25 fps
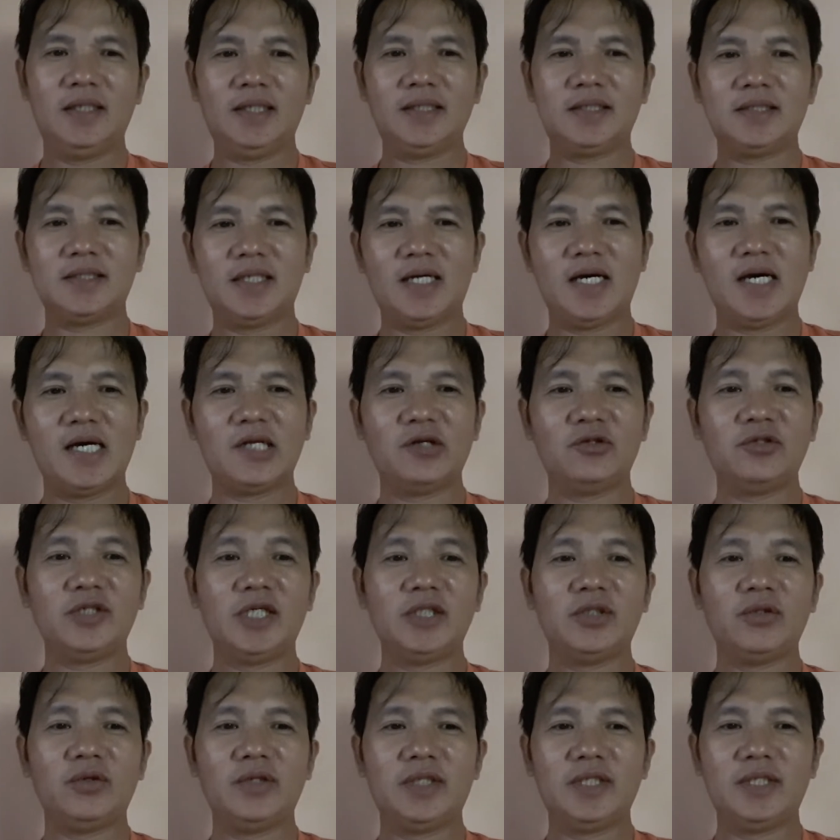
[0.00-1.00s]
At sa araw
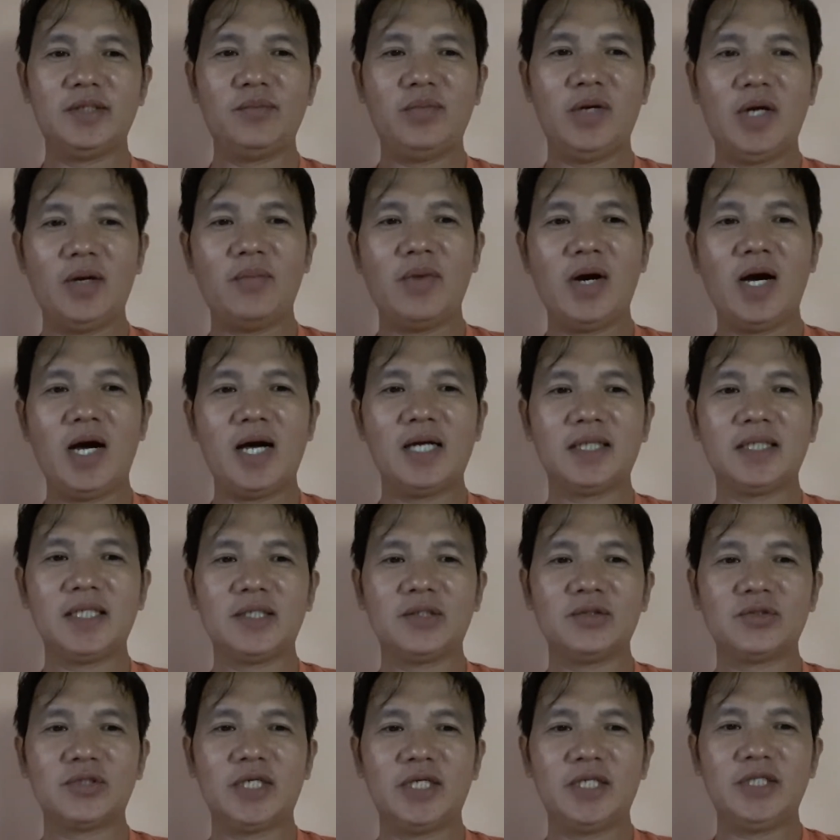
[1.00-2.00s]
na ito,
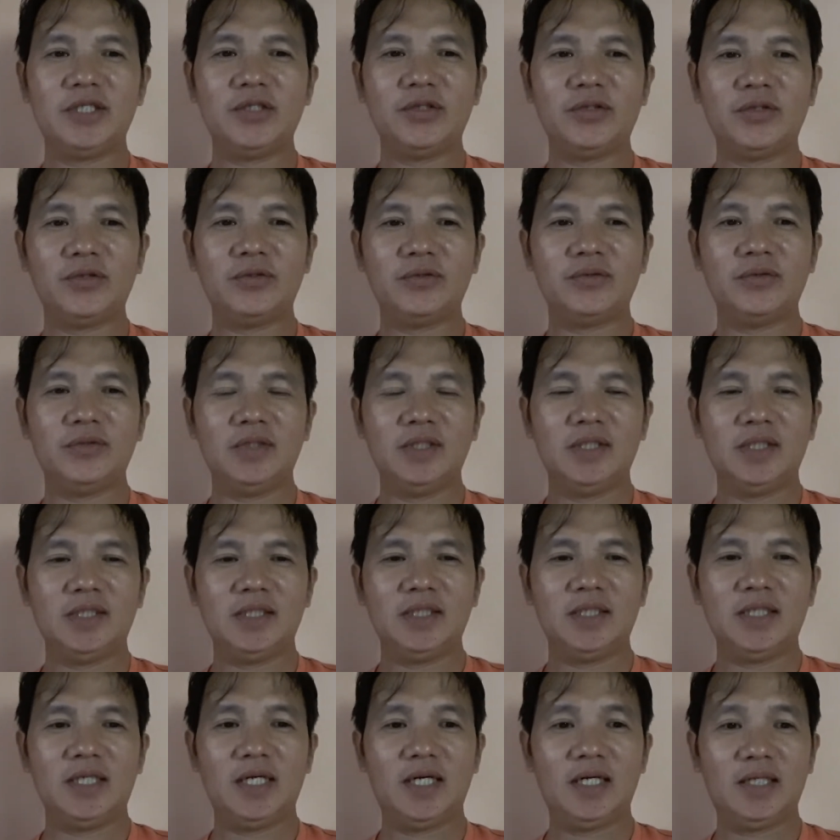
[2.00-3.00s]
ibabahagi ko sa inyo
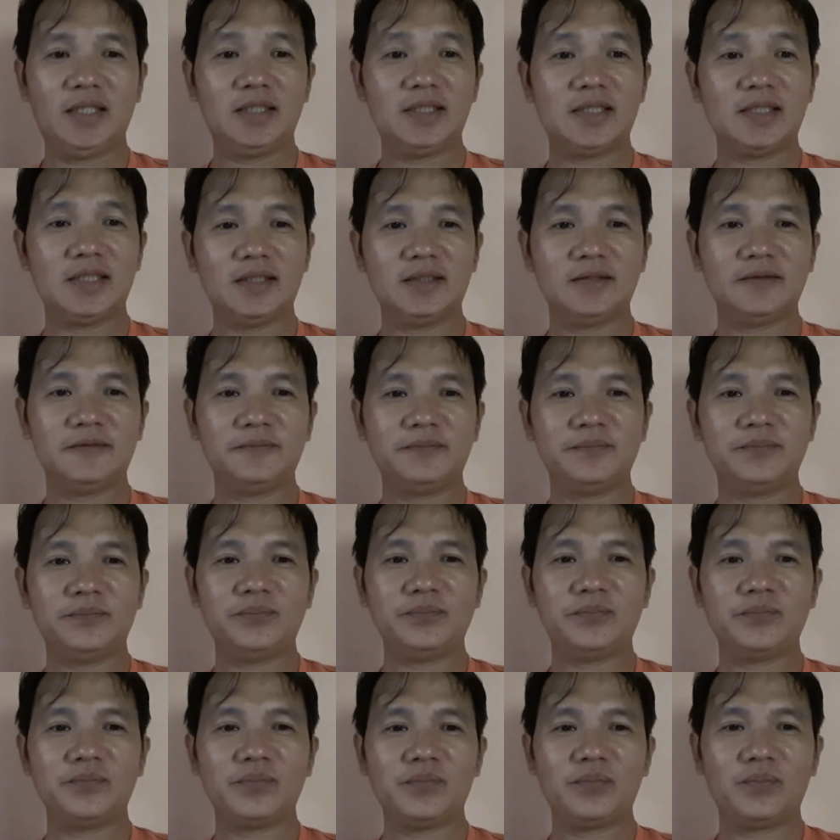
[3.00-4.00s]
ang isang
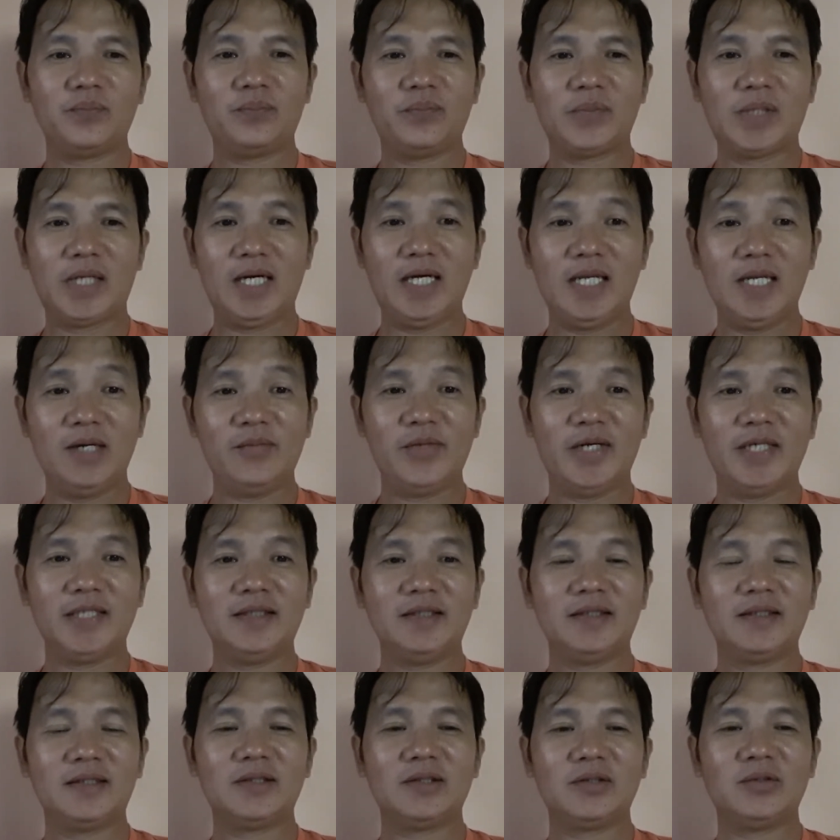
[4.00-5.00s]

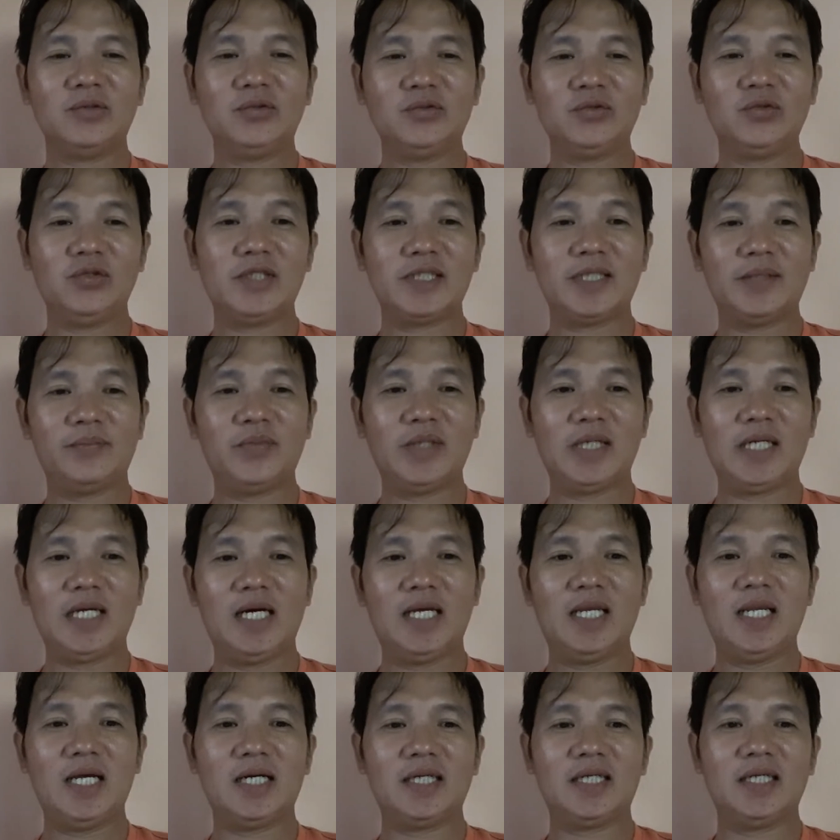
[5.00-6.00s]
kaalaman tungkol sa
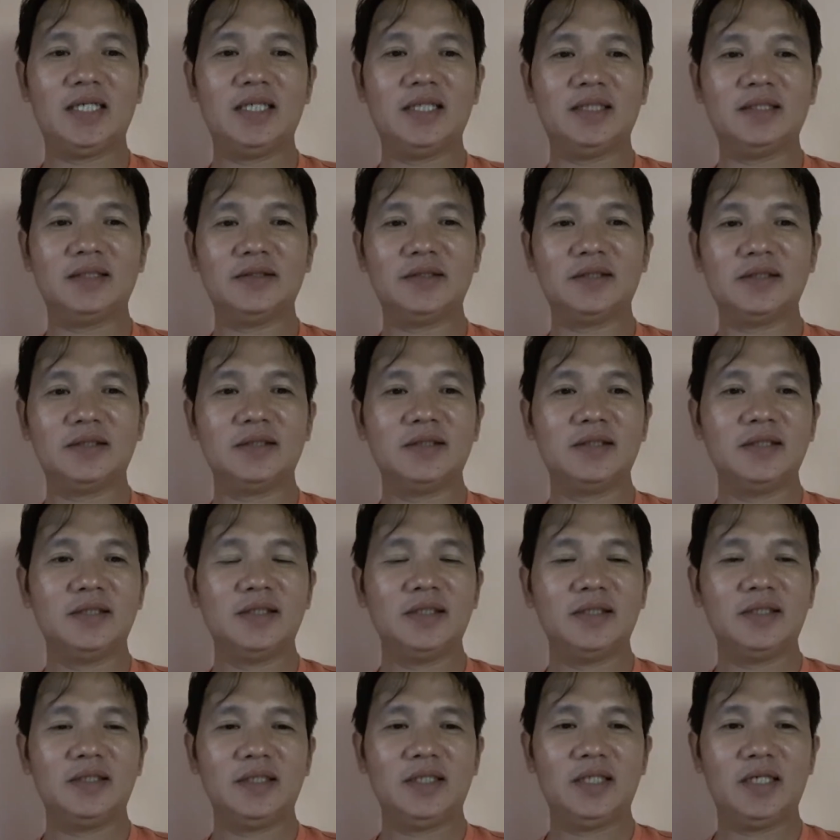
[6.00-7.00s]
pag-aalaga ng
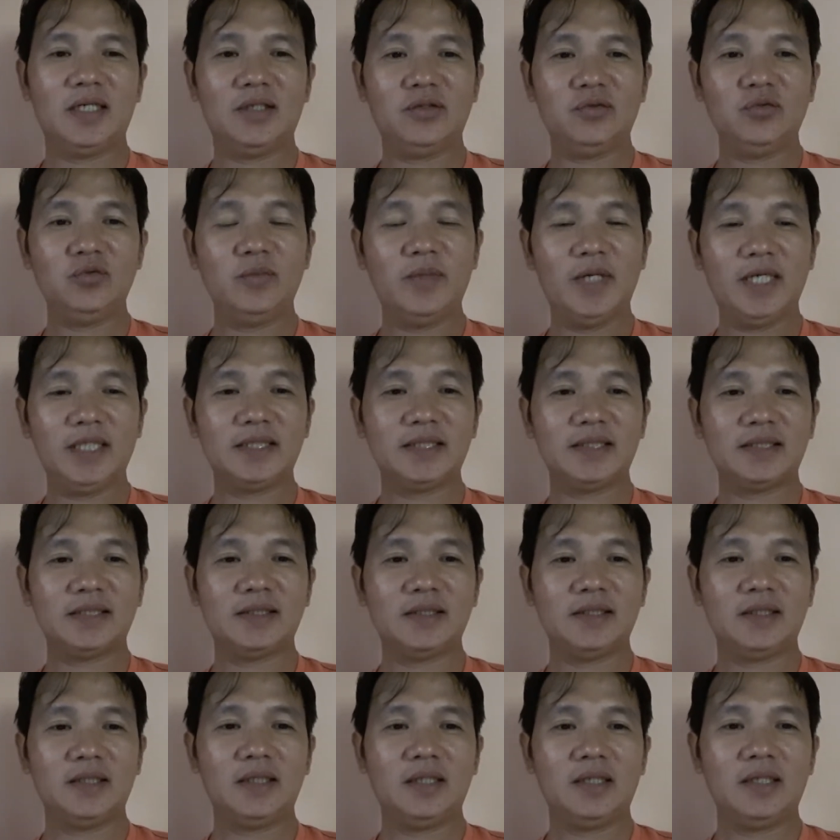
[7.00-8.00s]
uh,
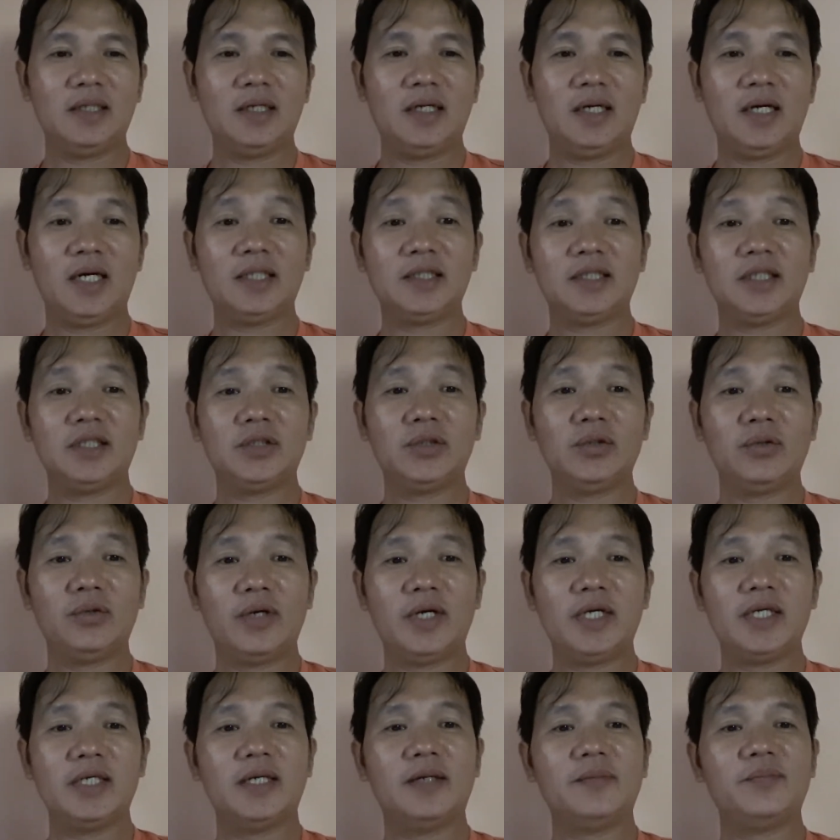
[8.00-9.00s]
ubas At ito
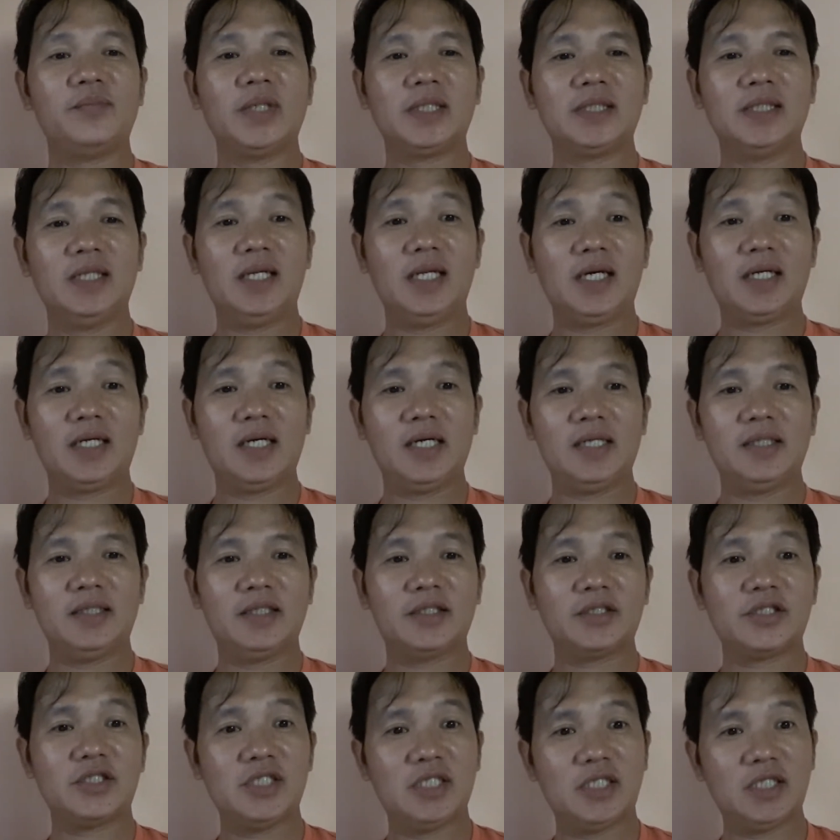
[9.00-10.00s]
ay ang paglalagay
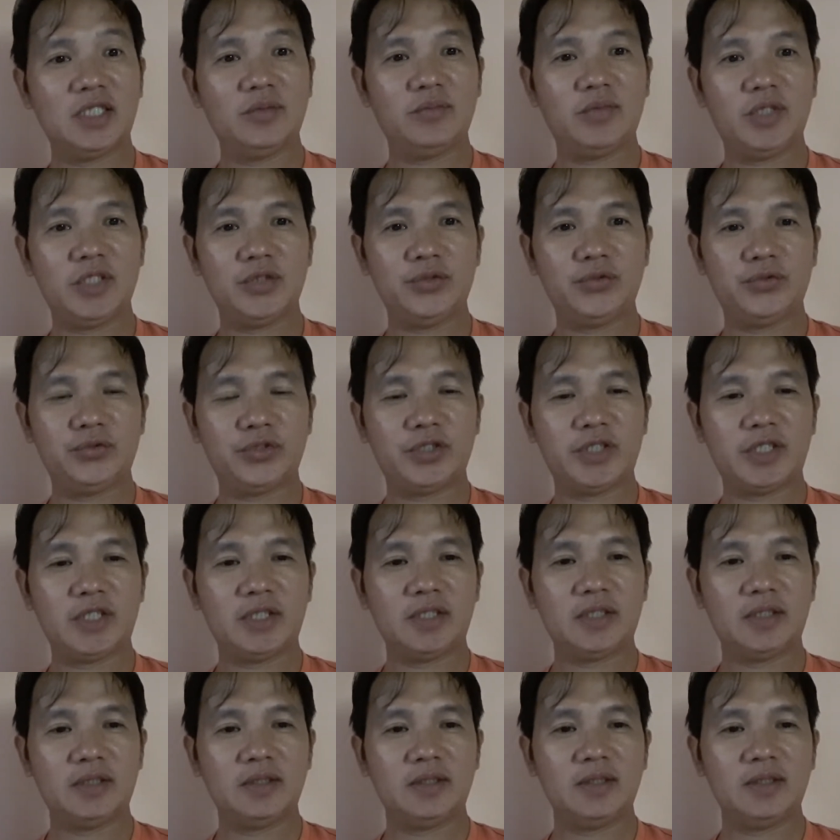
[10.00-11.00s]
ng chicken manure